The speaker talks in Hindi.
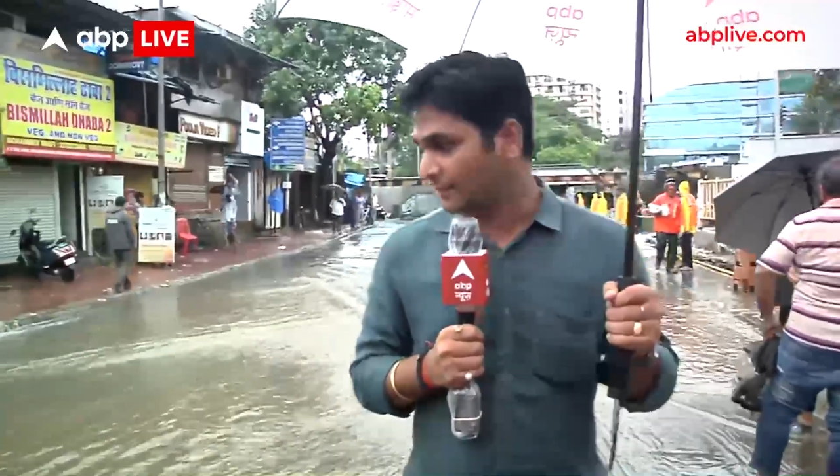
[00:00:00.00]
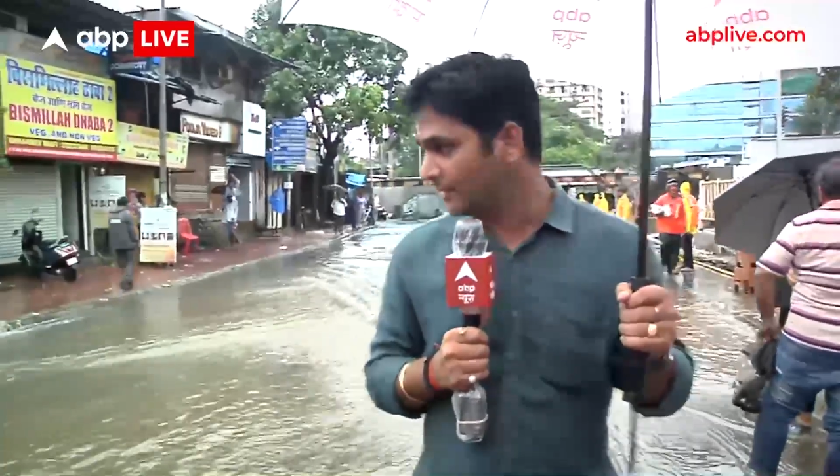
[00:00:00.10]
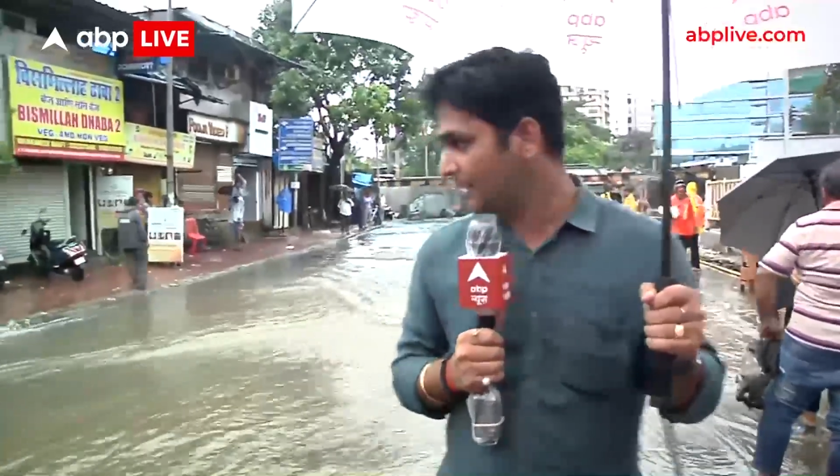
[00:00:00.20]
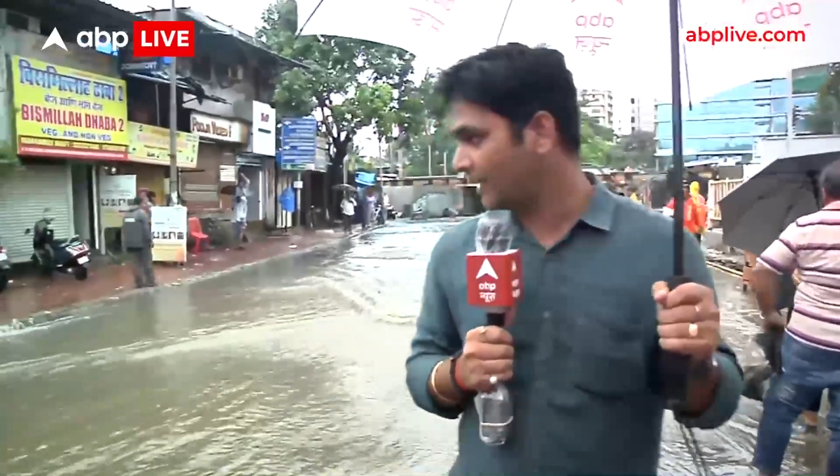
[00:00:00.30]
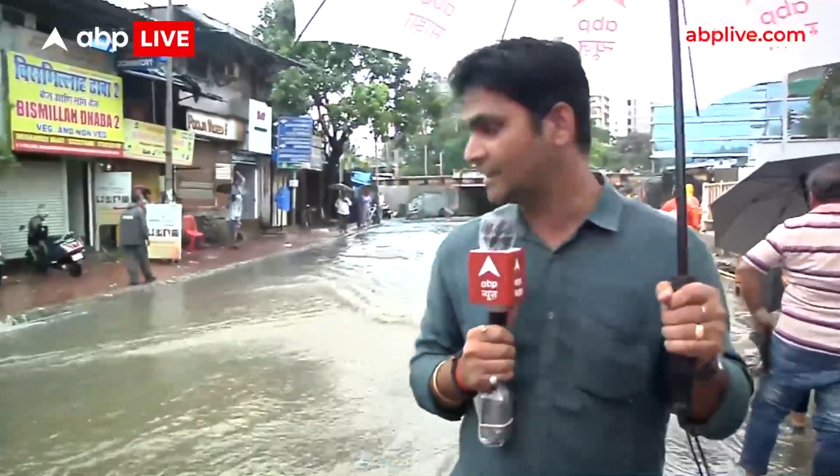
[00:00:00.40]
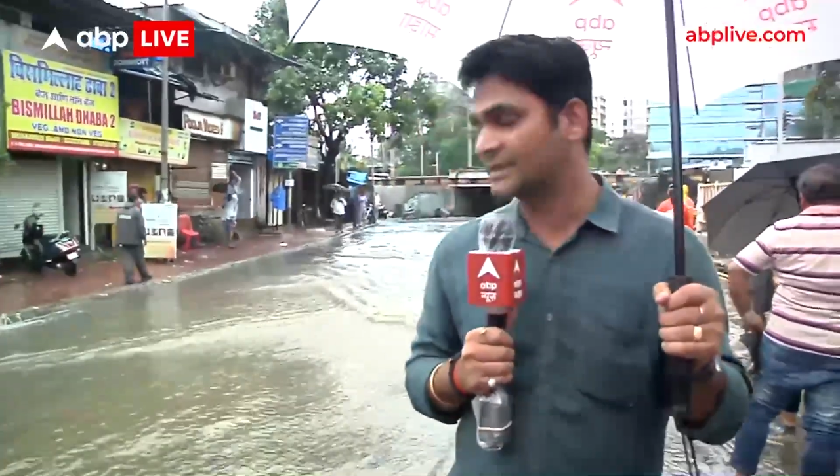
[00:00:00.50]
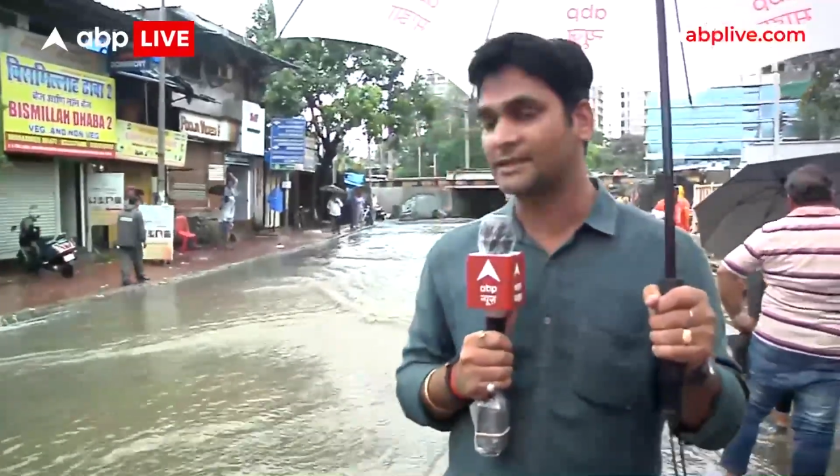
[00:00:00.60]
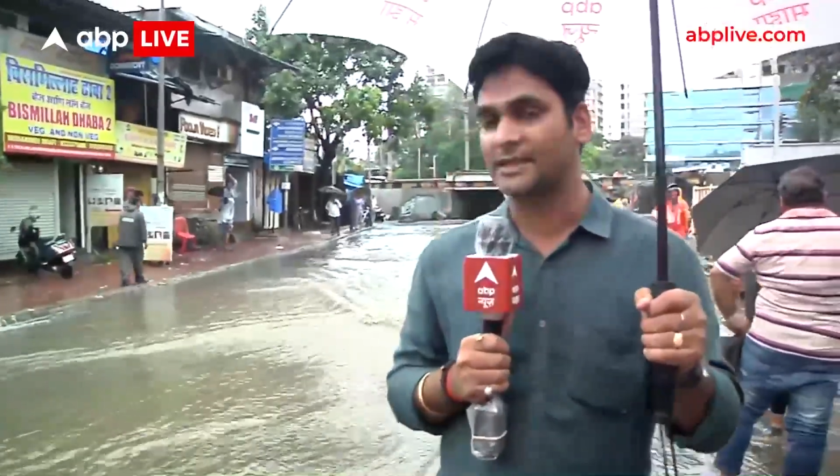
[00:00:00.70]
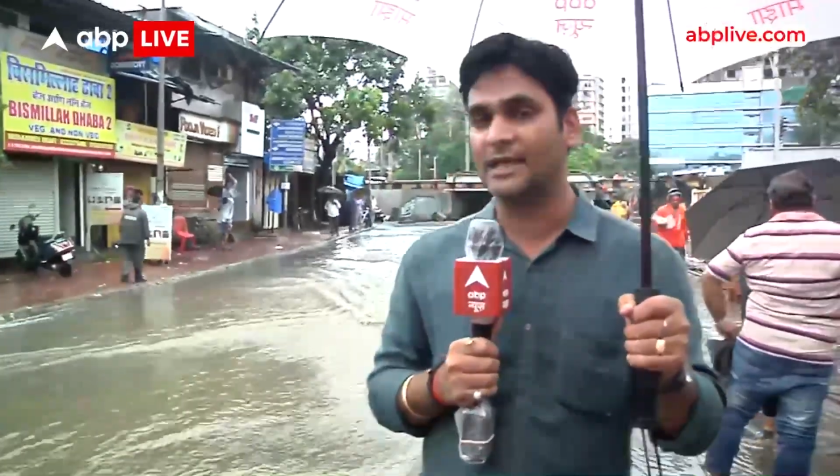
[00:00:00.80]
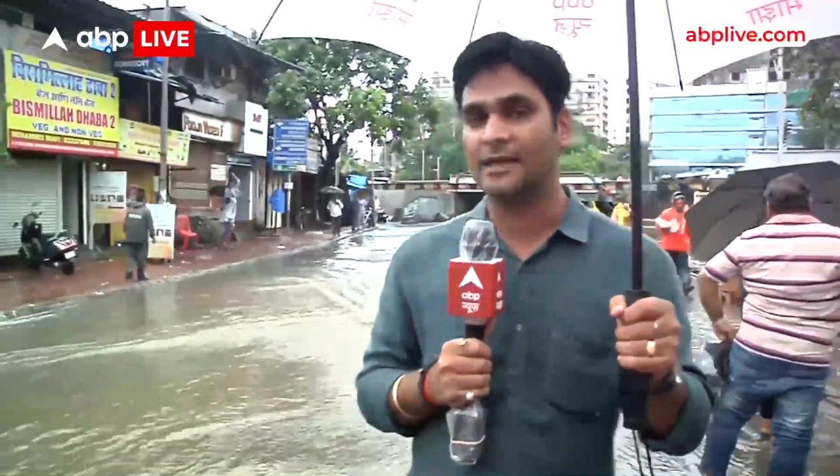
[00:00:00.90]
अभी भी आप देख
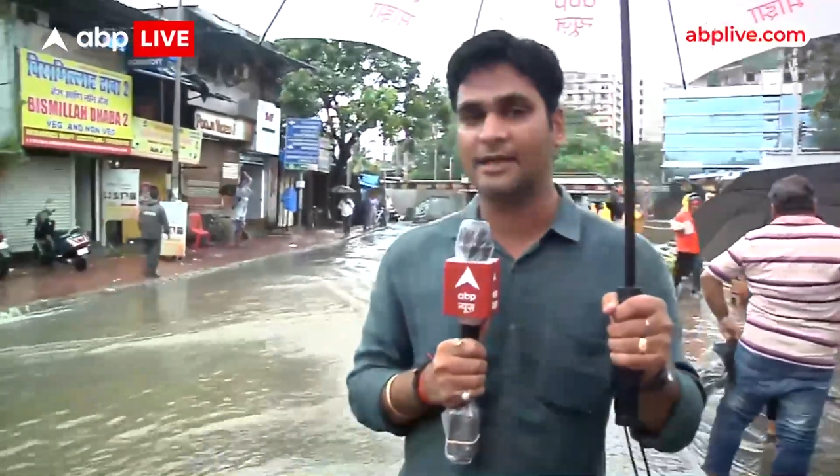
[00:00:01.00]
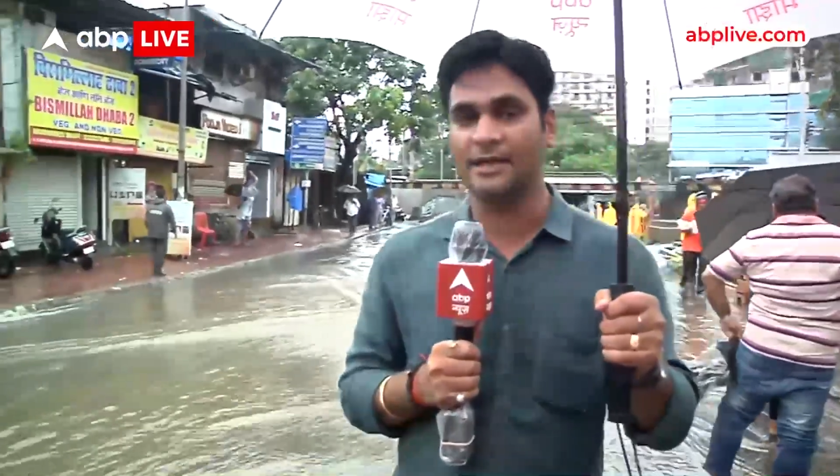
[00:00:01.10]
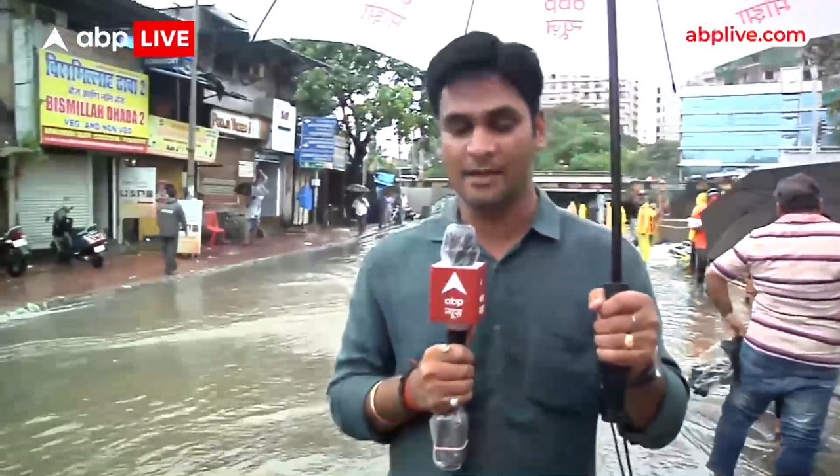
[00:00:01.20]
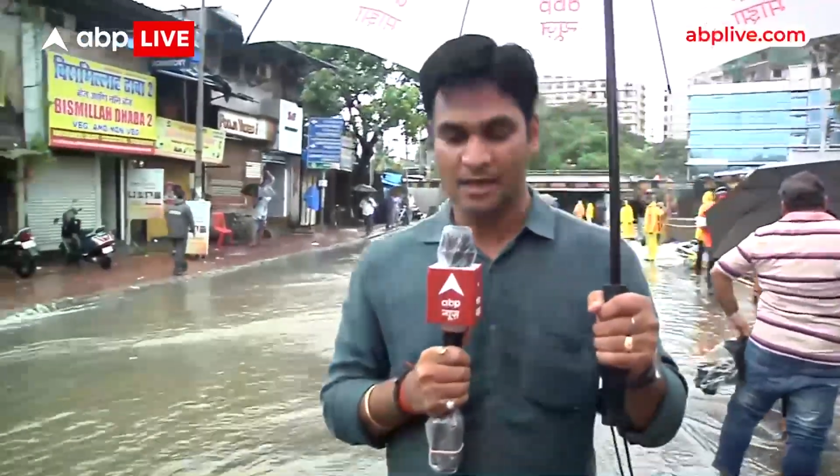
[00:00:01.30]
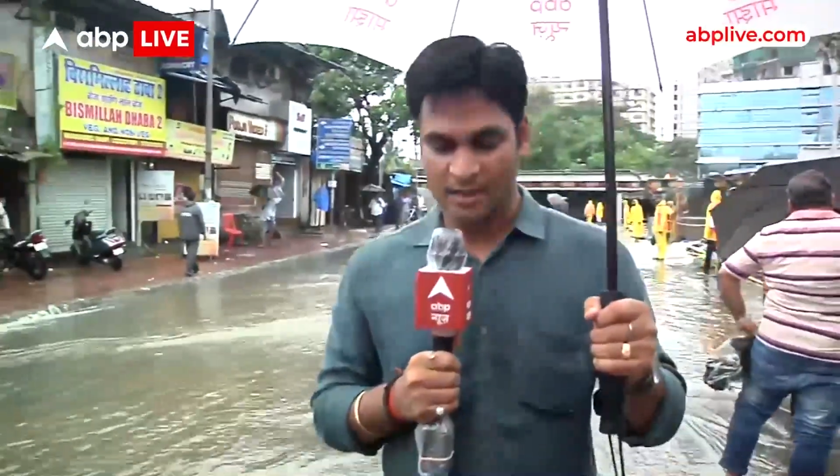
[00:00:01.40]
सकते हैं कि